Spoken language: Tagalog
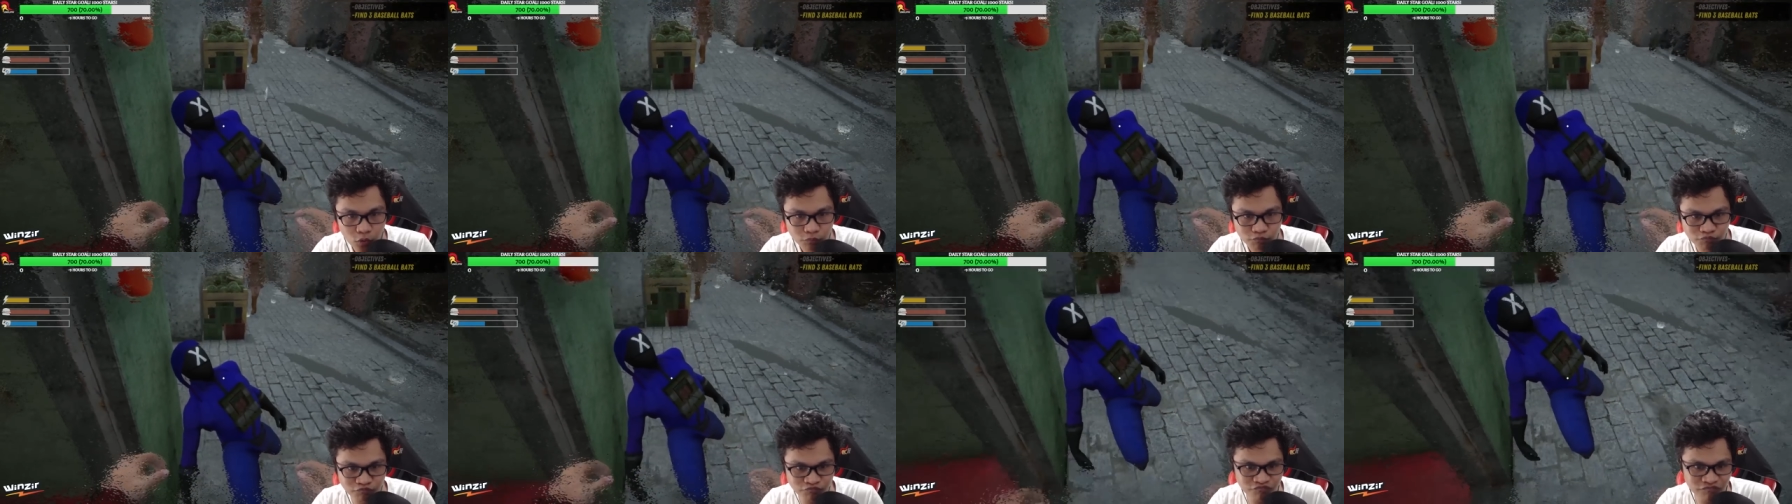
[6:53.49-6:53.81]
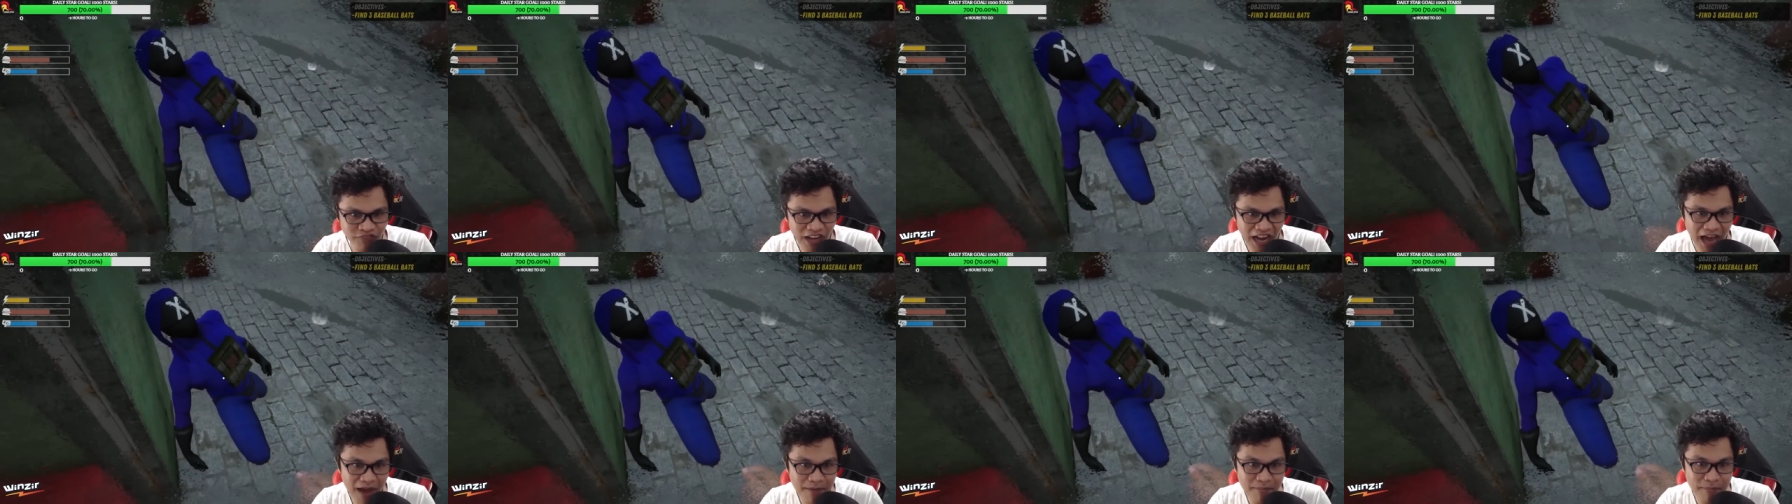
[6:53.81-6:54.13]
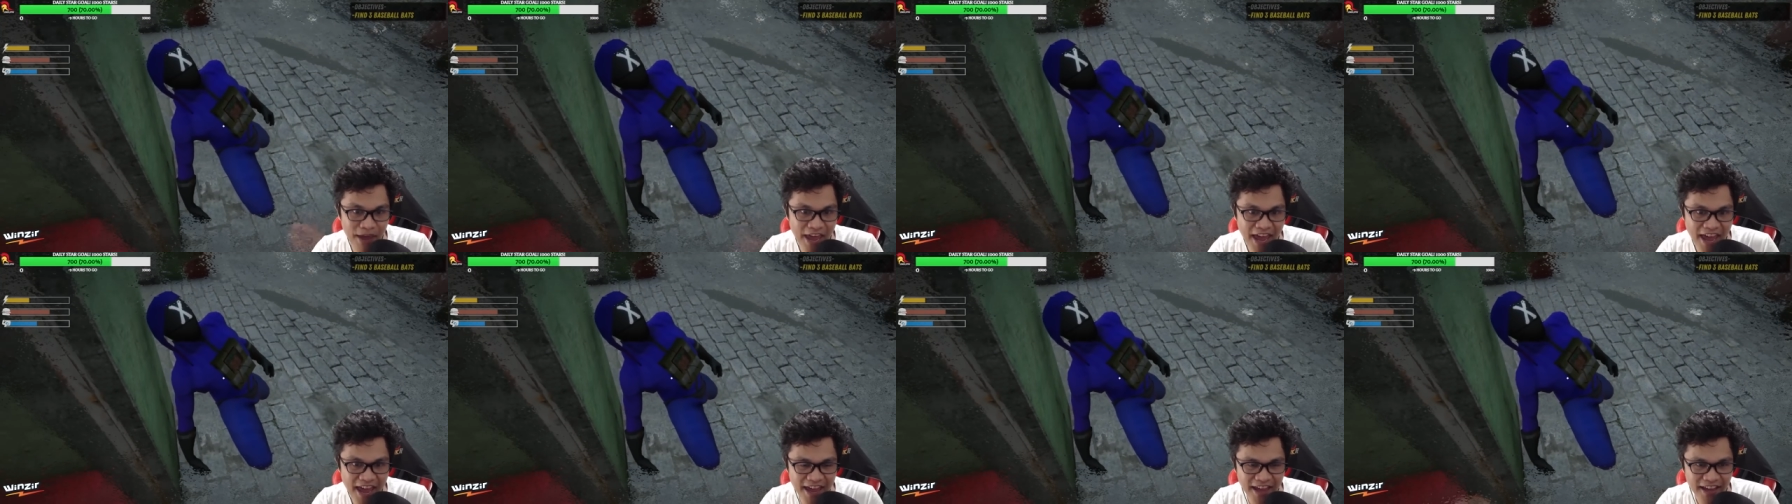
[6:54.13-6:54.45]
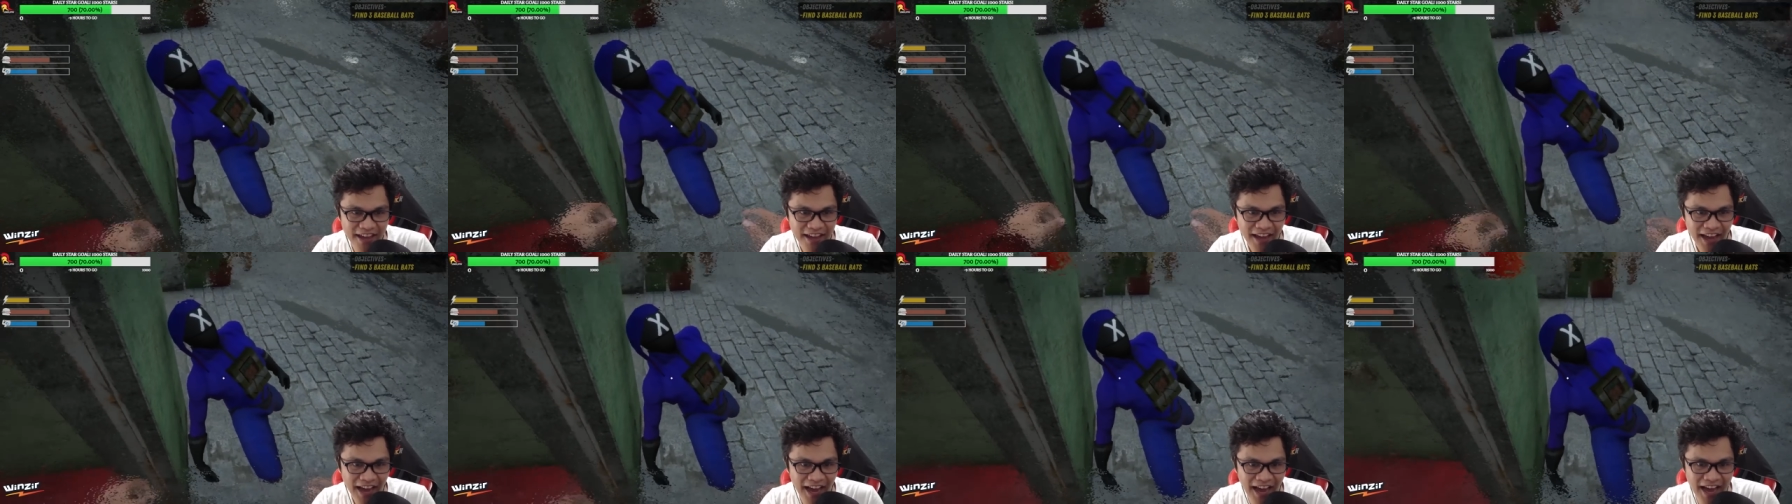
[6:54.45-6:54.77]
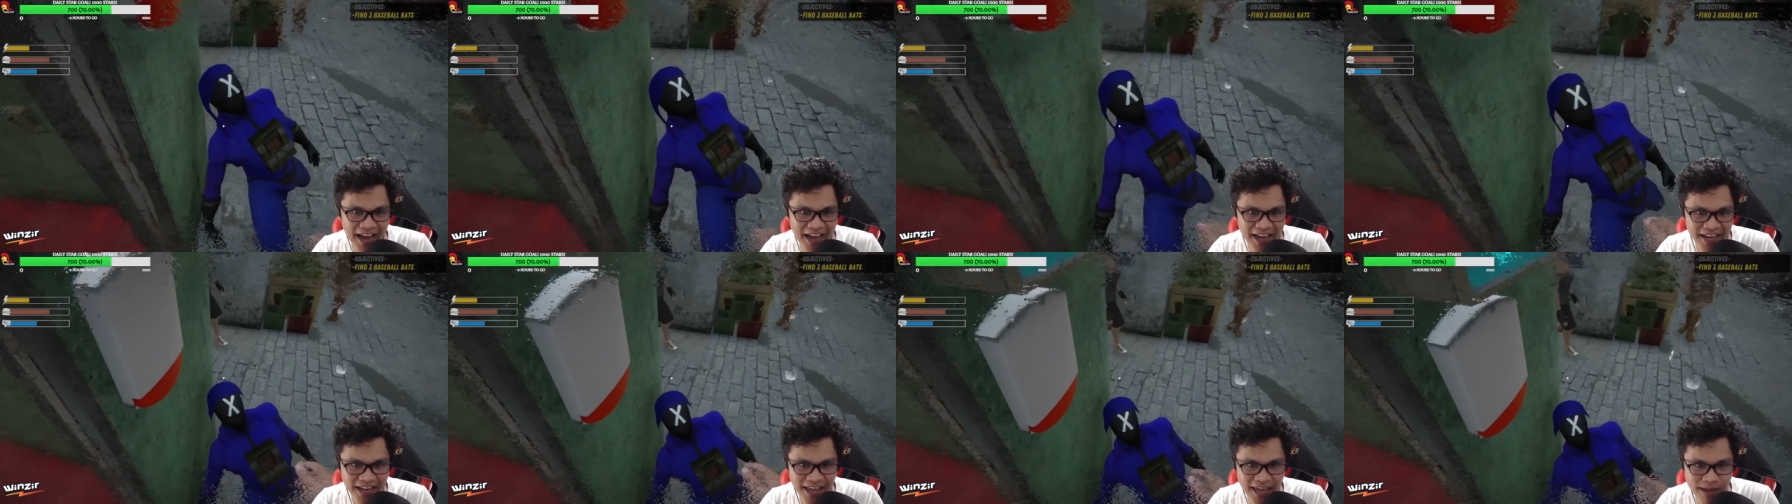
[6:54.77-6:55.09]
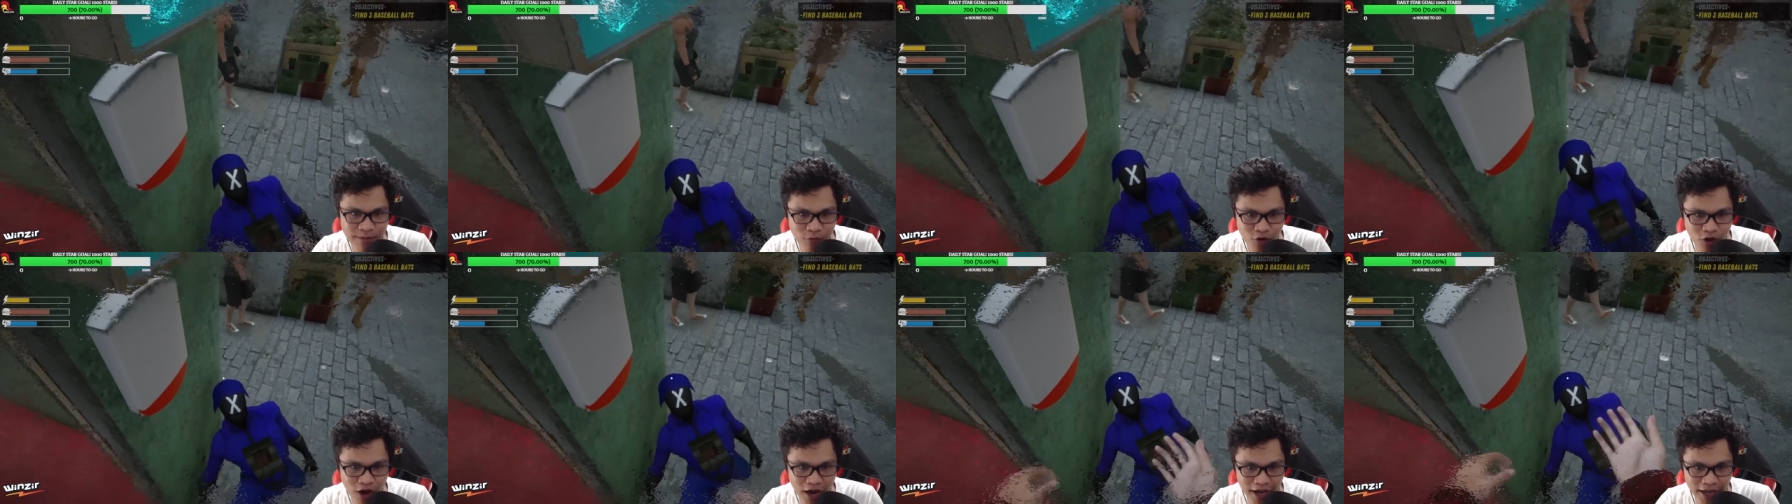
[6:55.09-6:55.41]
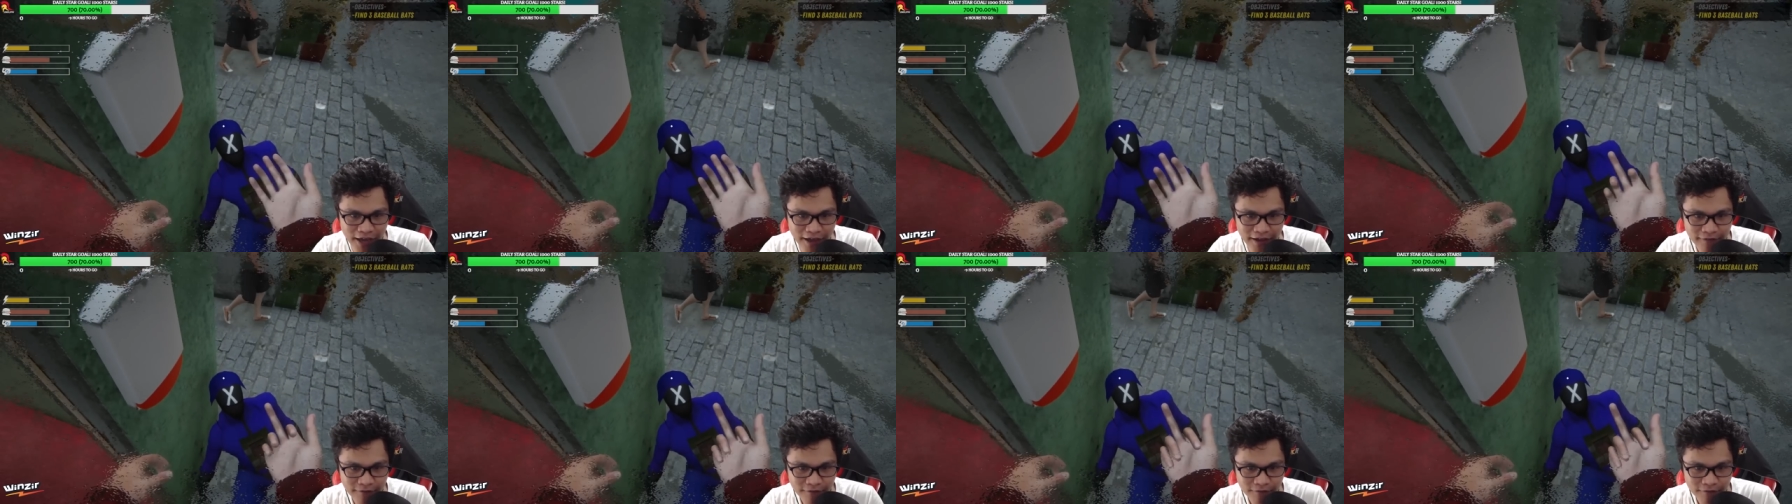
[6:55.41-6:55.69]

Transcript: Hmm, lami! Ha, aray mo ay!